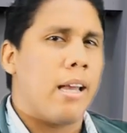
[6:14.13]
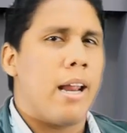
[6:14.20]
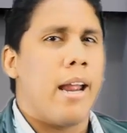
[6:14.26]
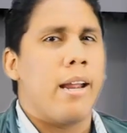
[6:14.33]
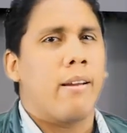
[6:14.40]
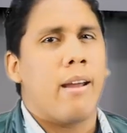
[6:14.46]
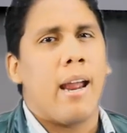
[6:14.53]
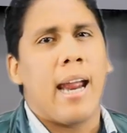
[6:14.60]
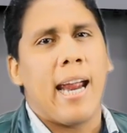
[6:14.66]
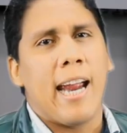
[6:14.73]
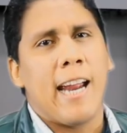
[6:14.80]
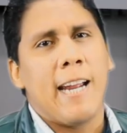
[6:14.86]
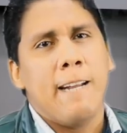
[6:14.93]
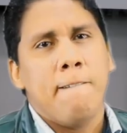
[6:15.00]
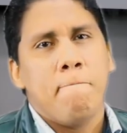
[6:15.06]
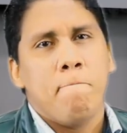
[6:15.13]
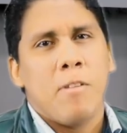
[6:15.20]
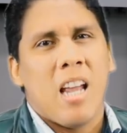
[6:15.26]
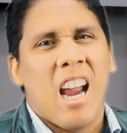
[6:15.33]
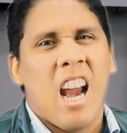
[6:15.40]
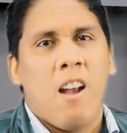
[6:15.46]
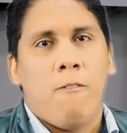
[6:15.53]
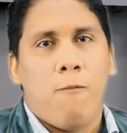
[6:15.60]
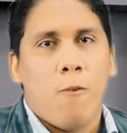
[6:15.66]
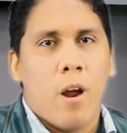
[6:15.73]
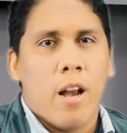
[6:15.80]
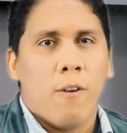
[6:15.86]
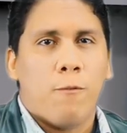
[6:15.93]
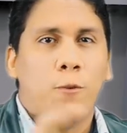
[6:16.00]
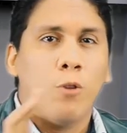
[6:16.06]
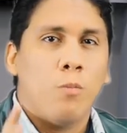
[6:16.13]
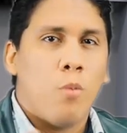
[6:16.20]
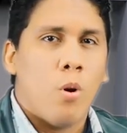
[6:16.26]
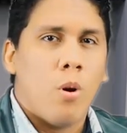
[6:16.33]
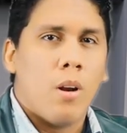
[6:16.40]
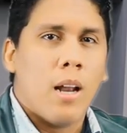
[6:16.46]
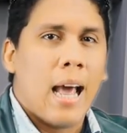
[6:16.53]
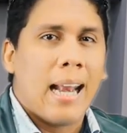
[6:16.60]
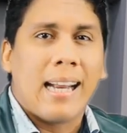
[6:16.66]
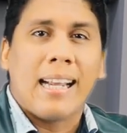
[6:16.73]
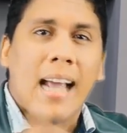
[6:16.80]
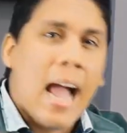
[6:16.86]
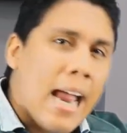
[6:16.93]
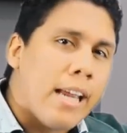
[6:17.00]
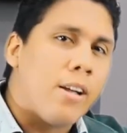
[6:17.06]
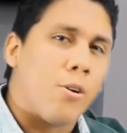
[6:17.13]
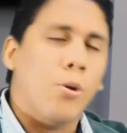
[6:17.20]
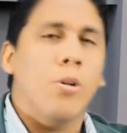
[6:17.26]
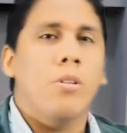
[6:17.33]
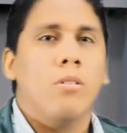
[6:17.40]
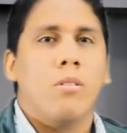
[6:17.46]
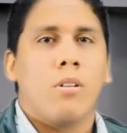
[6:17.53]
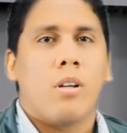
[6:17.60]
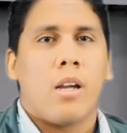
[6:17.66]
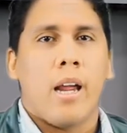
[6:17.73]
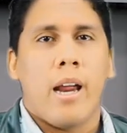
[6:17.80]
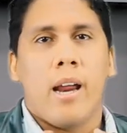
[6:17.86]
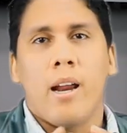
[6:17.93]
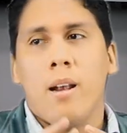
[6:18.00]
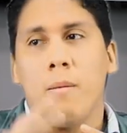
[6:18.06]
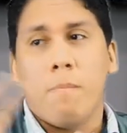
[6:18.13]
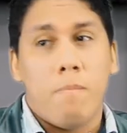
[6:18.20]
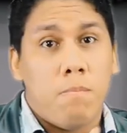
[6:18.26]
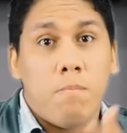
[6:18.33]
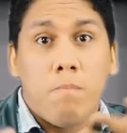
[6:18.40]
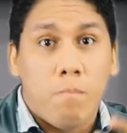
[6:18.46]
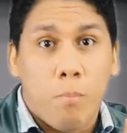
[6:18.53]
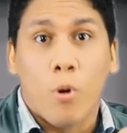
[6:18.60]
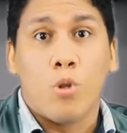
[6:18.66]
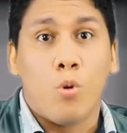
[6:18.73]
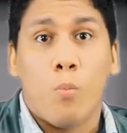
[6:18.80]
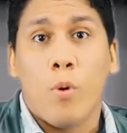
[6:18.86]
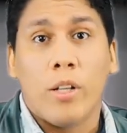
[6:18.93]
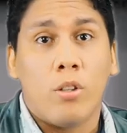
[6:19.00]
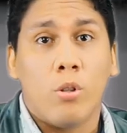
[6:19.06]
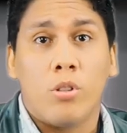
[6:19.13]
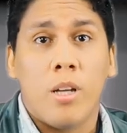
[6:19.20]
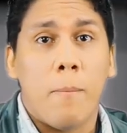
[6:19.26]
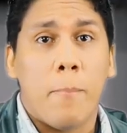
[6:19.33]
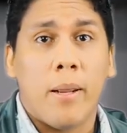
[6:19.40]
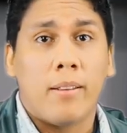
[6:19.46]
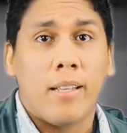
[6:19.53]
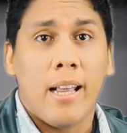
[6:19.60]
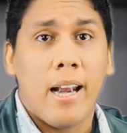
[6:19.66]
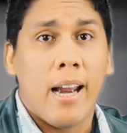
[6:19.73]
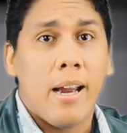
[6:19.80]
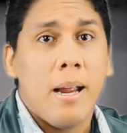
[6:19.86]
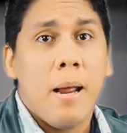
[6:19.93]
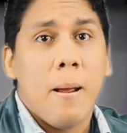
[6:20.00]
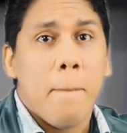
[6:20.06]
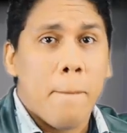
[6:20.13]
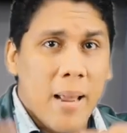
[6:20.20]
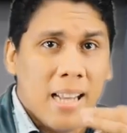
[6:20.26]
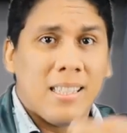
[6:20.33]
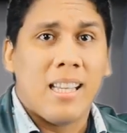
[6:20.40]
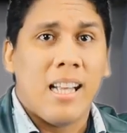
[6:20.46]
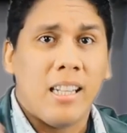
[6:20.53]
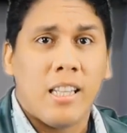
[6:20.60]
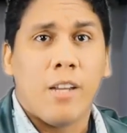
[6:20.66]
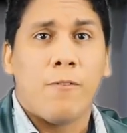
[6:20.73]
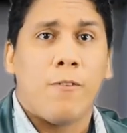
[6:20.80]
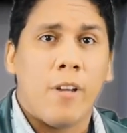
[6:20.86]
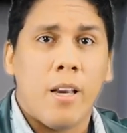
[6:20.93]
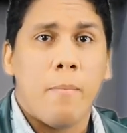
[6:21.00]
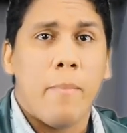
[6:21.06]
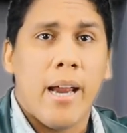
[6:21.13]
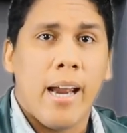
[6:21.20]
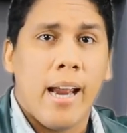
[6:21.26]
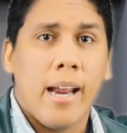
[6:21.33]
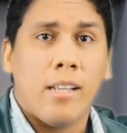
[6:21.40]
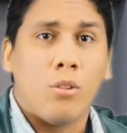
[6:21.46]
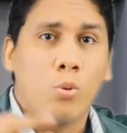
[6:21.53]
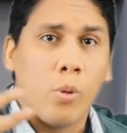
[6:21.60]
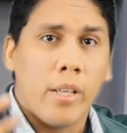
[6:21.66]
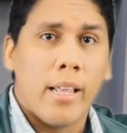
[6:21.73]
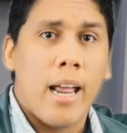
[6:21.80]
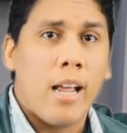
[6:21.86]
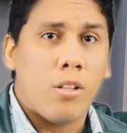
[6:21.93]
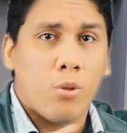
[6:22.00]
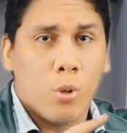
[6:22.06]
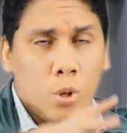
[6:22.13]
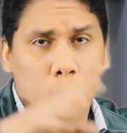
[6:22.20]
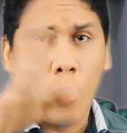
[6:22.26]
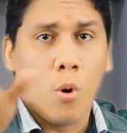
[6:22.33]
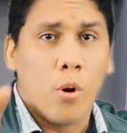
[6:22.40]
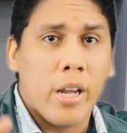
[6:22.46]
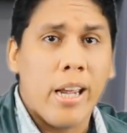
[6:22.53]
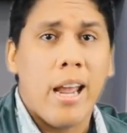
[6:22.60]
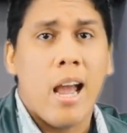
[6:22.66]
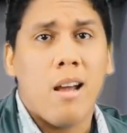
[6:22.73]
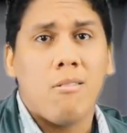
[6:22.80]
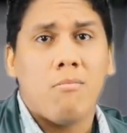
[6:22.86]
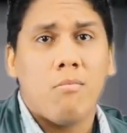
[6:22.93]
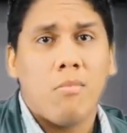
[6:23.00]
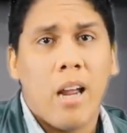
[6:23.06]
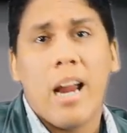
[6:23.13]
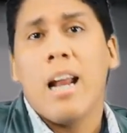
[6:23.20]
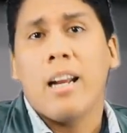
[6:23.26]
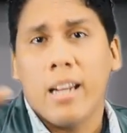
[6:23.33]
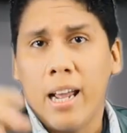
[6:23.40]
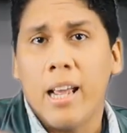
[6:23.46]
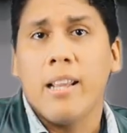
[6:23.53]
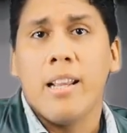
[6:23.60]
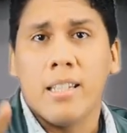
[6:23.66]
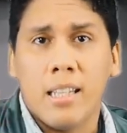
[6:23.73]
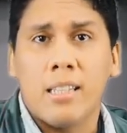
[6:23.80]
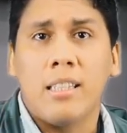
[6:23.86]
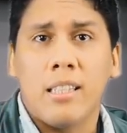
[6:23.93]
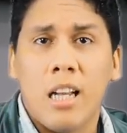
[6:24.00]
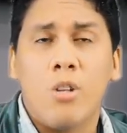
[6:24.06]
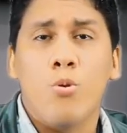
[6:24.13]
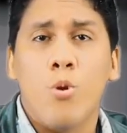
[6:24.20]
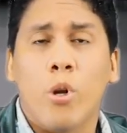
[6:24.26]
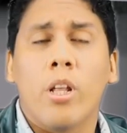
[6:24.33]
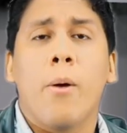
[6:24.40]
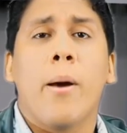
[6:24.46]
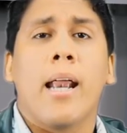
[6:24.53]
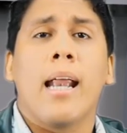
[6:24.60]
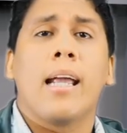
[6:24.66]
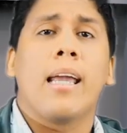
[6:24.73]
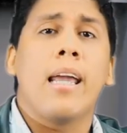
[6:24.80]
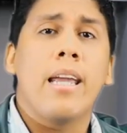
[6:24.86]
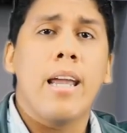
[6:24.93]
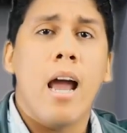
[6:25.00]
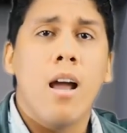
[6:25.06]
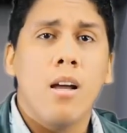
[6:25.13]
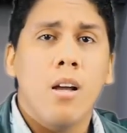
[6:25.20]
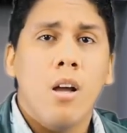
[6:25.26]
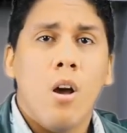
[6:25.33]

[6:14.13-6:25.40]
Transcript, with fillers: ¿Creen que el, el fútbol arcaico, que él por supuesto siempre tiene presente y firme en su idea y su ideología es el que necesita Junior de Barranquilla